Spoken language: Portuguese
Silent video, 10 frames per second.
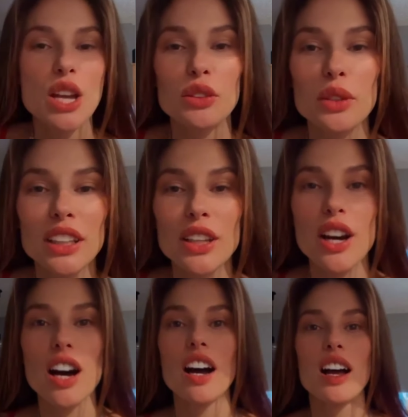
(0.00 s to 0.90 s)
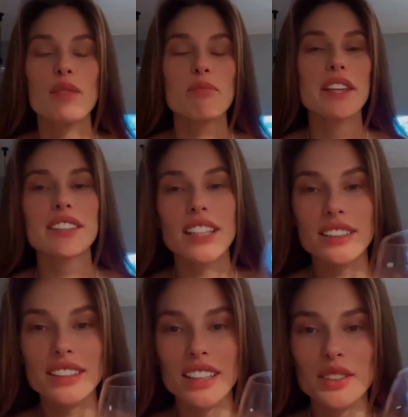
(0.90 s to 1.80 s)
Eu tô aqui, ó, minhas
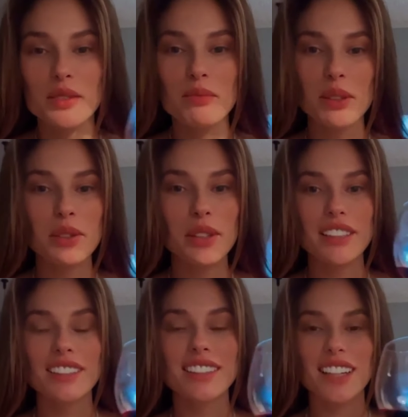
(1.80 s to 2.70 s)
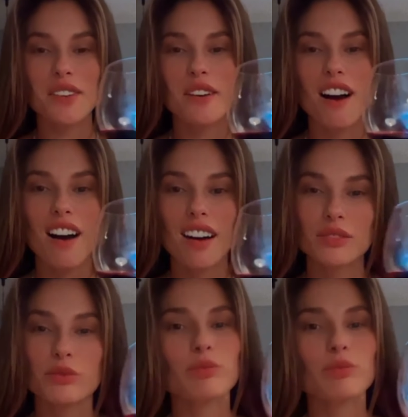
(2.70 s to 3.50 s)
tacinhas do meu coração, ó.